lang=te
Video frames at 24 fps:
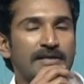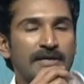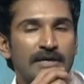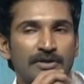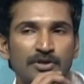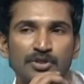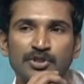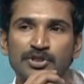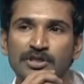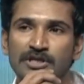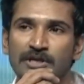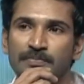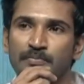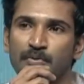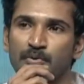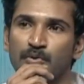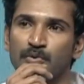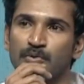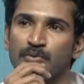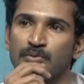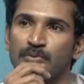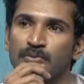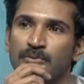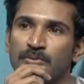గారు వచ్చేటప్పుడు
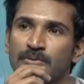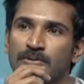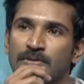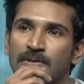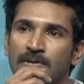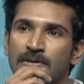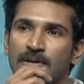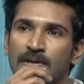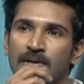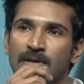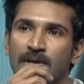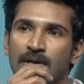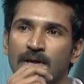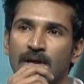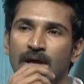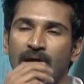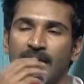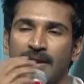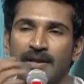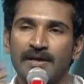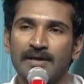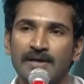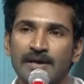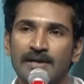
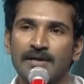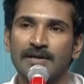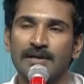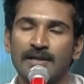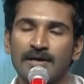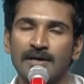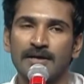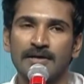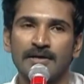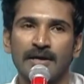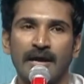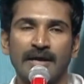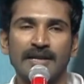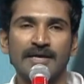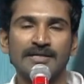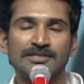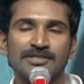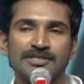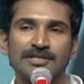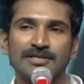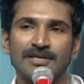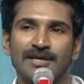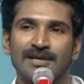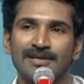అన్నయ్య ఇట్లా కనెక్ట్
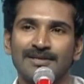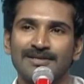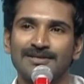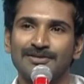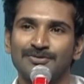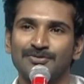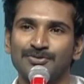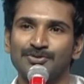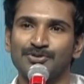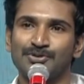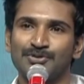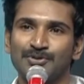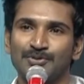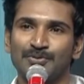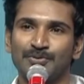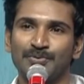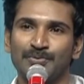చేయాలి కొంచెం